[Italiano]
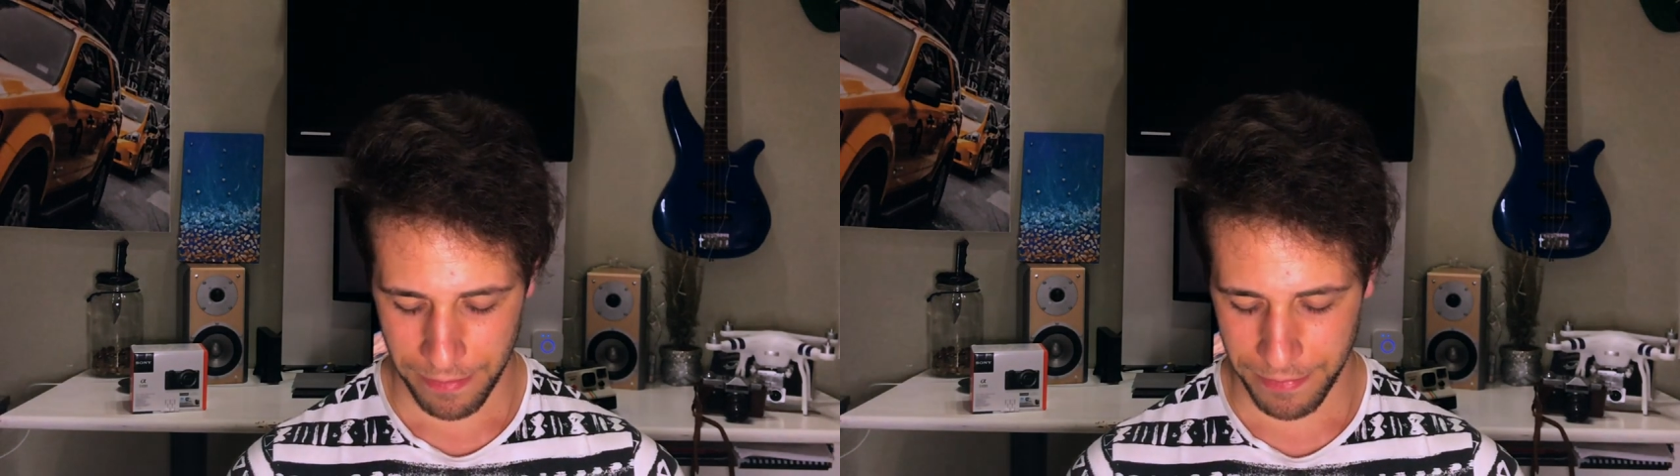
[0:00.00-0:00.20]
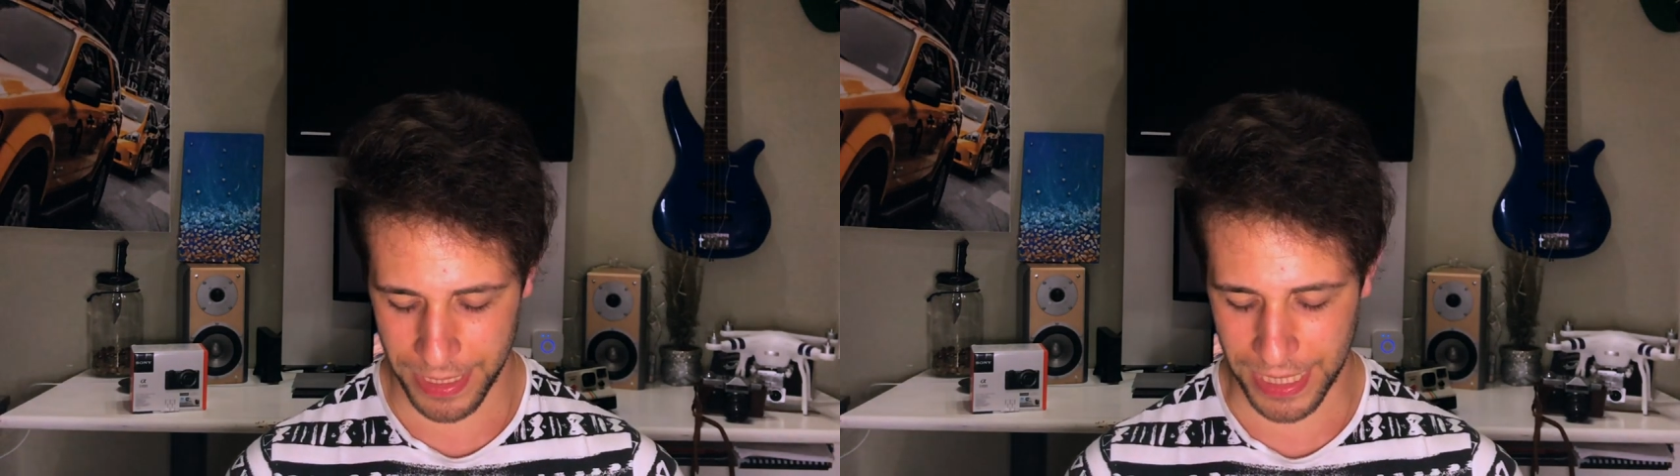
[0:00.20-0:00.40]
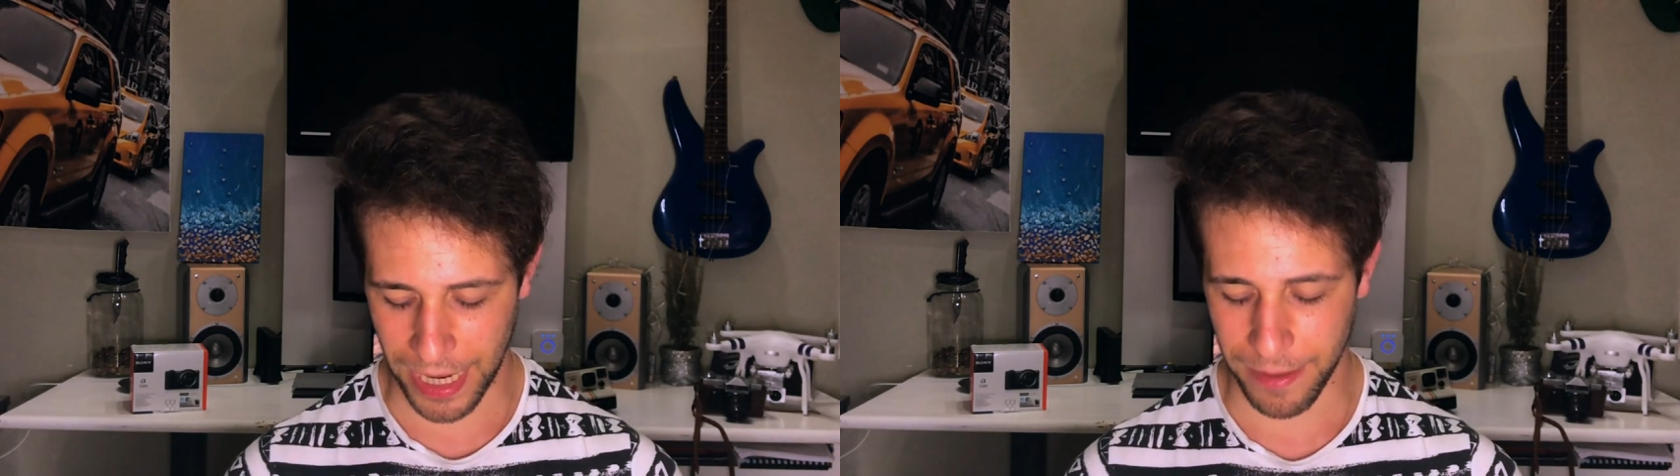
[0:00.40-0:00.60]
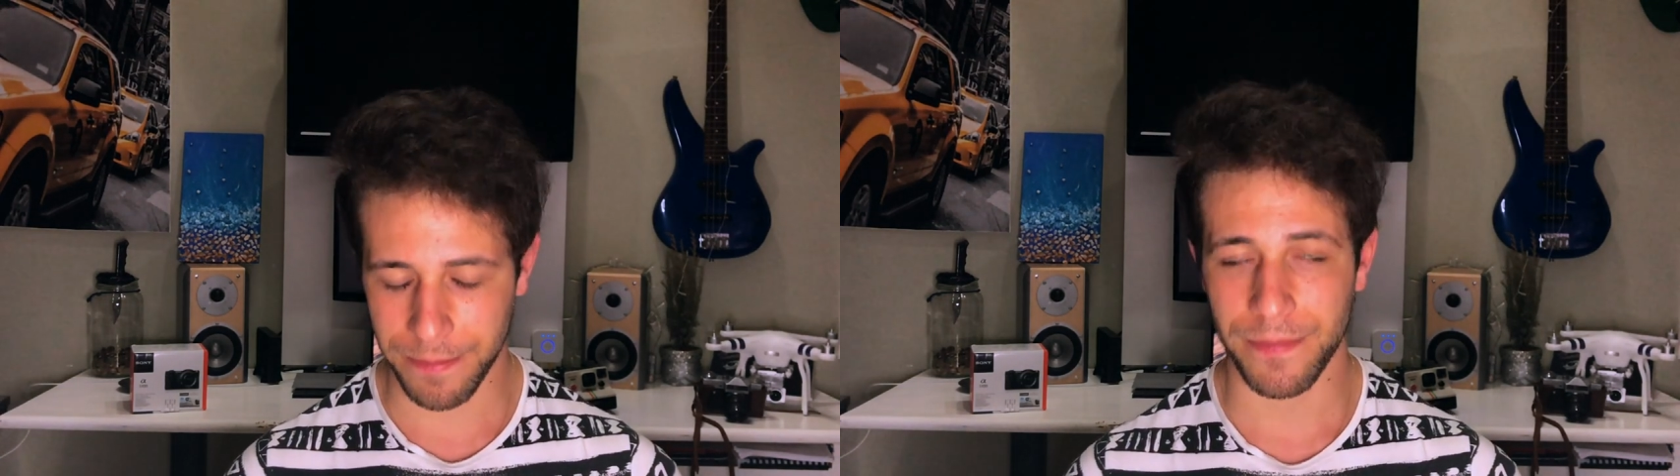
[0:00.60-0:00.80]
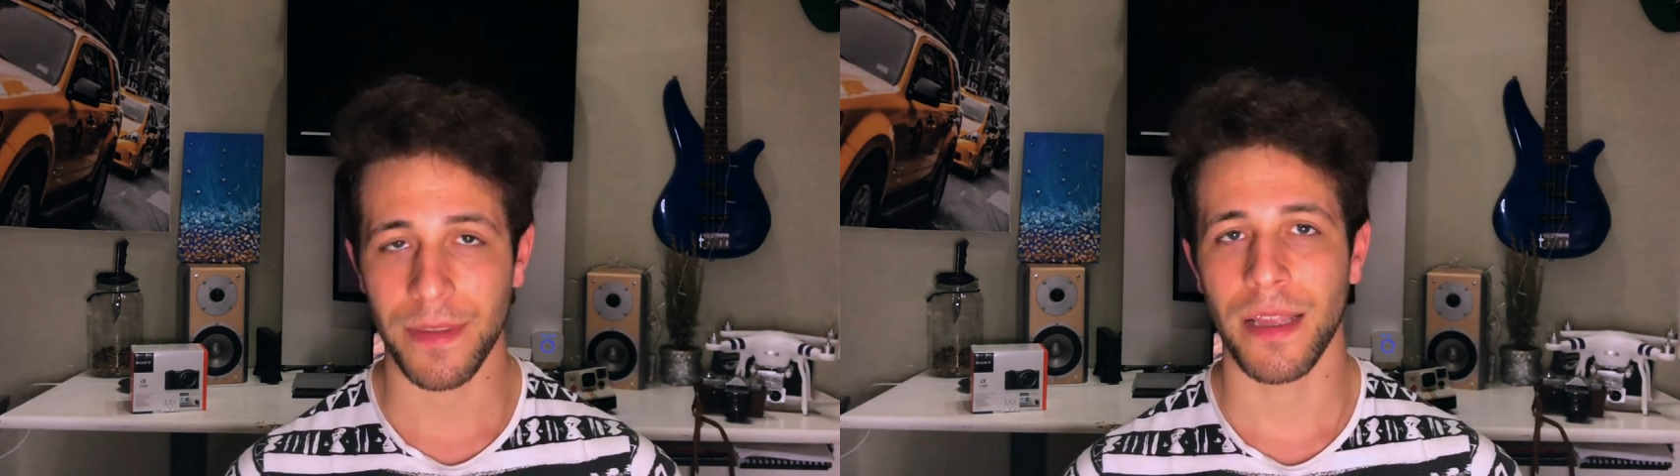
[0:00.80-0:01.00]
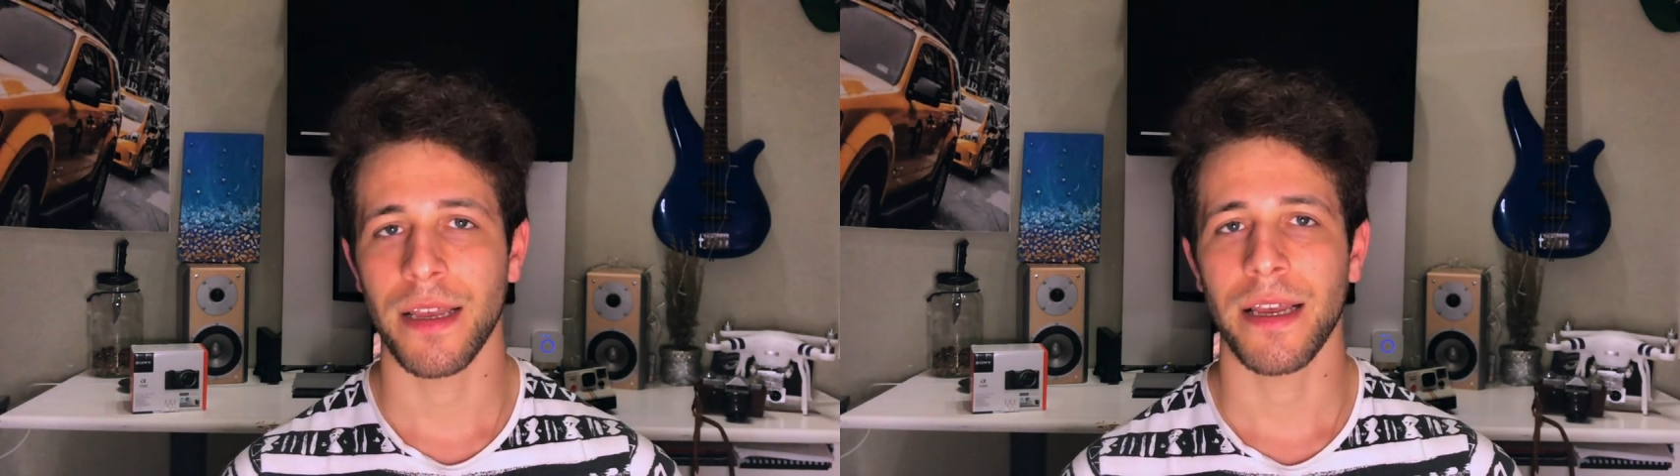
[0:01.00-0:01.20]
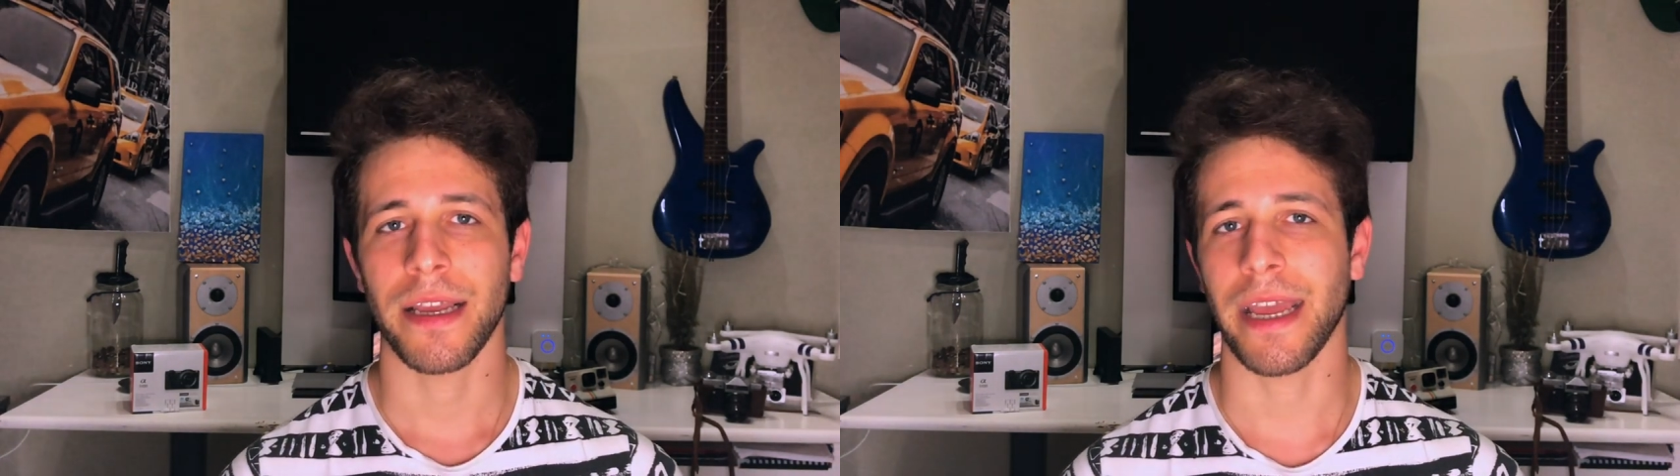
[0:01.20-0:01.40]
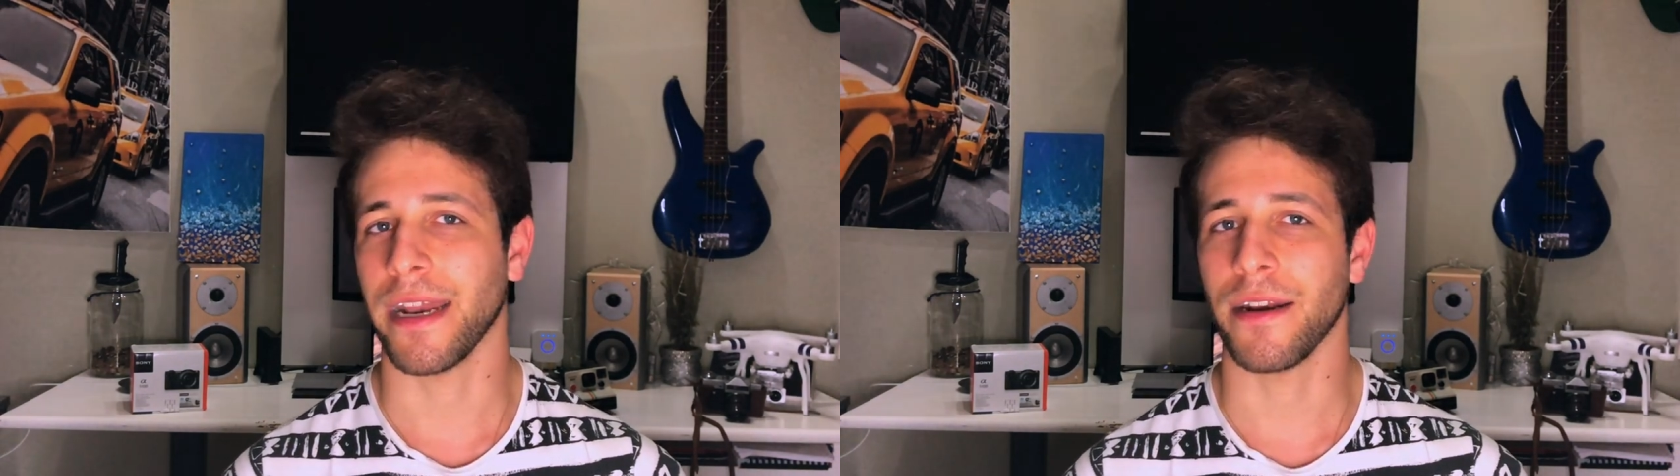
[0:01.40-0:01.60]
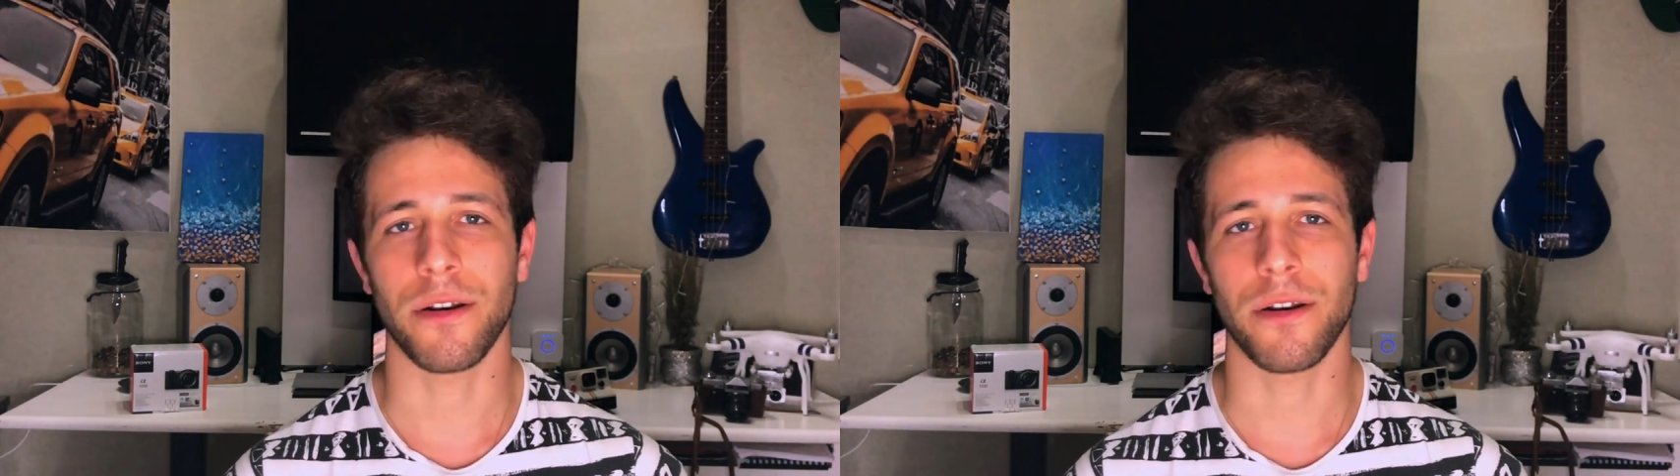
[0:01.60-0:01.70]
mi sa perché